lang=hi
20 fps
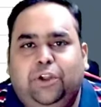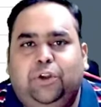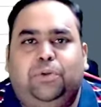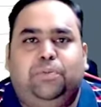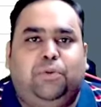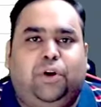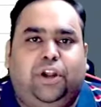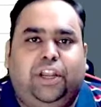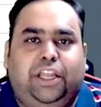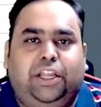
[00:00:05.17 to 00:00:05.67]

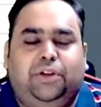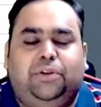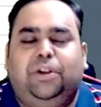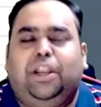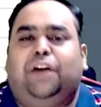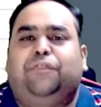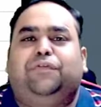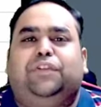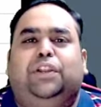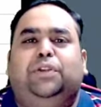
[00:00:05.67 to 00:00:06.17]
good morning, good
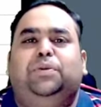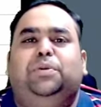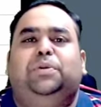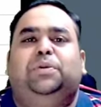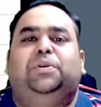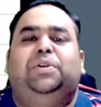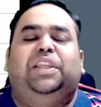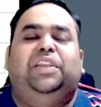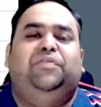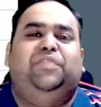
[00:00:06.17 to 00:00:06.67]
afternoon,
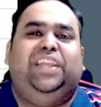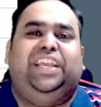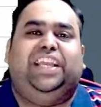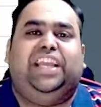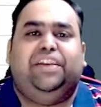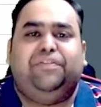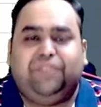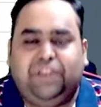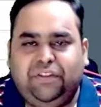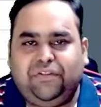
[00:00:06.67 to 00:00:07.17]
good evening,
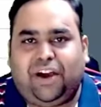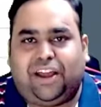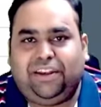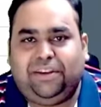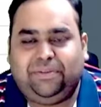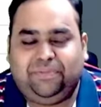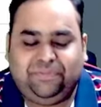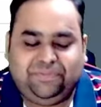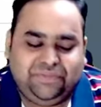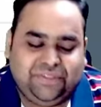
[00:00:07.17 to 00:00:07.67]

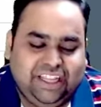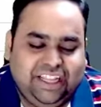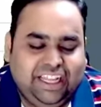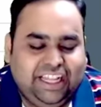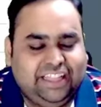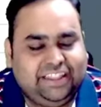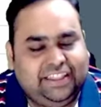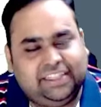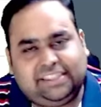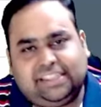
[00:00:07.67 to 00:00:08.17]
everyone.
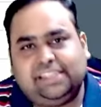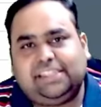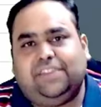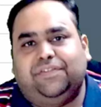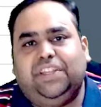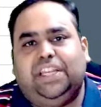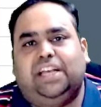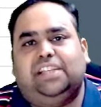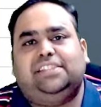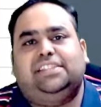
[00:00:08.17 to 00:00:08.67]
This is
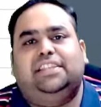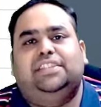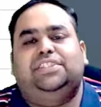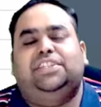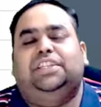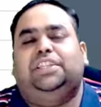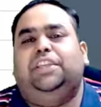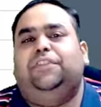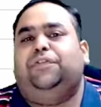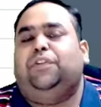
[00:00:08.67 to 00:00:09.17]
Avinash
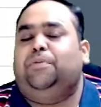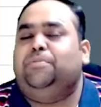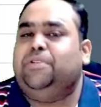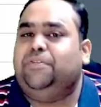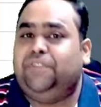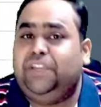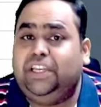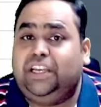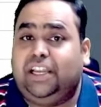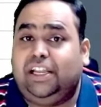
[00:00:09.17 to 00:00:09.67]
Sancheti from
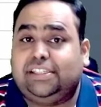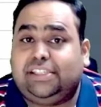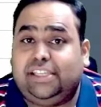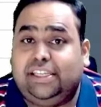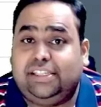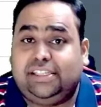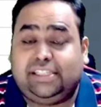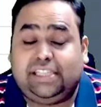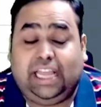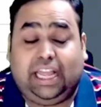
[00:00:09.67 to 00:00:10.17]
Naveen
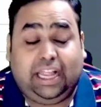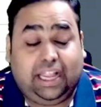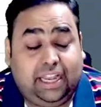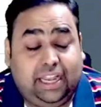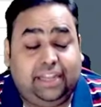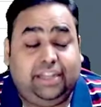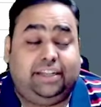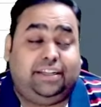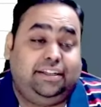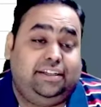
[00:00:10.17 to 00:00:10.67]
Classes
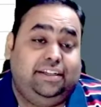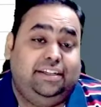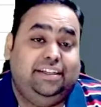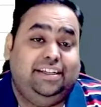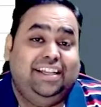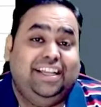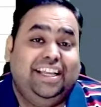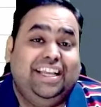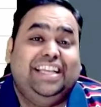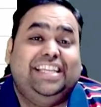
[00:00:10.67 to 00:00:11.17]
and
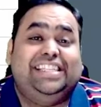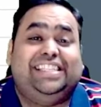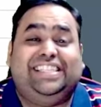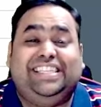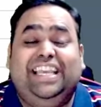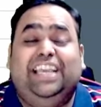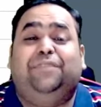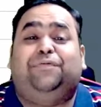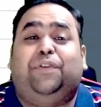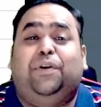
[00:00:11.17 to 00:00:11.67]

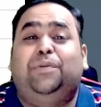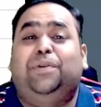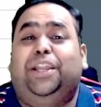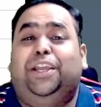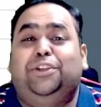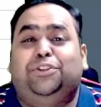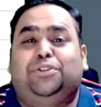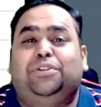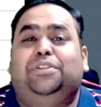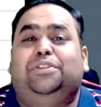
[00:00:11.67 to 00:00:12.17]
CA
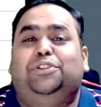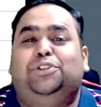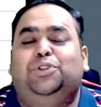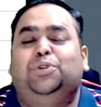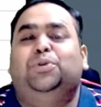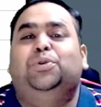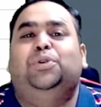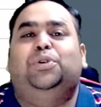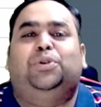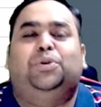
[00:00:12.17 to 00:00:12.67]
Foundation
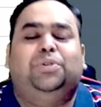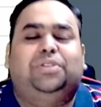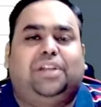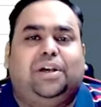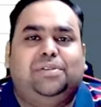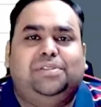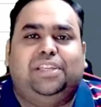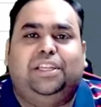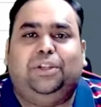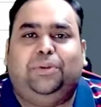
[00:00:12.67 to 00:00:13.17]
June
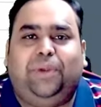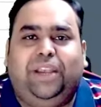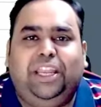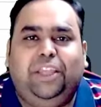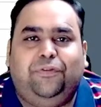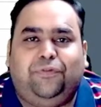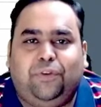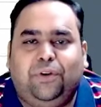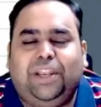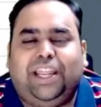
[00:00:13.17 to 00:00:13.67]

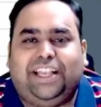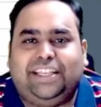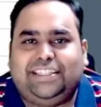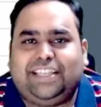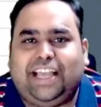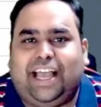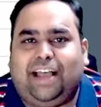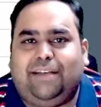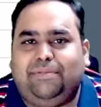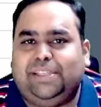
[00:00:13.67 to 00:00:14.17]
2024
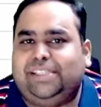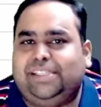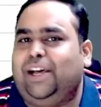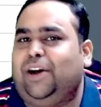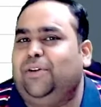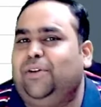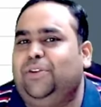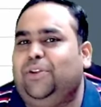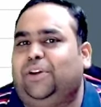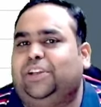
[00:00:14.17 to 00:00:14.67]
exam is
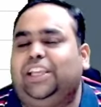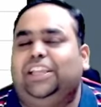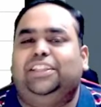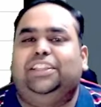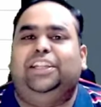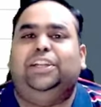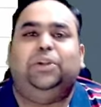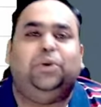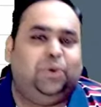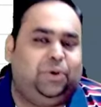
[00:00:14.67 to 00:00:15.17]
now knocking
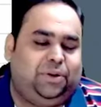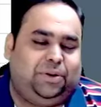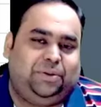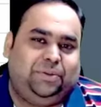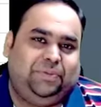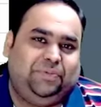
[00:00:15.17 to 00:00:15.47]
the door.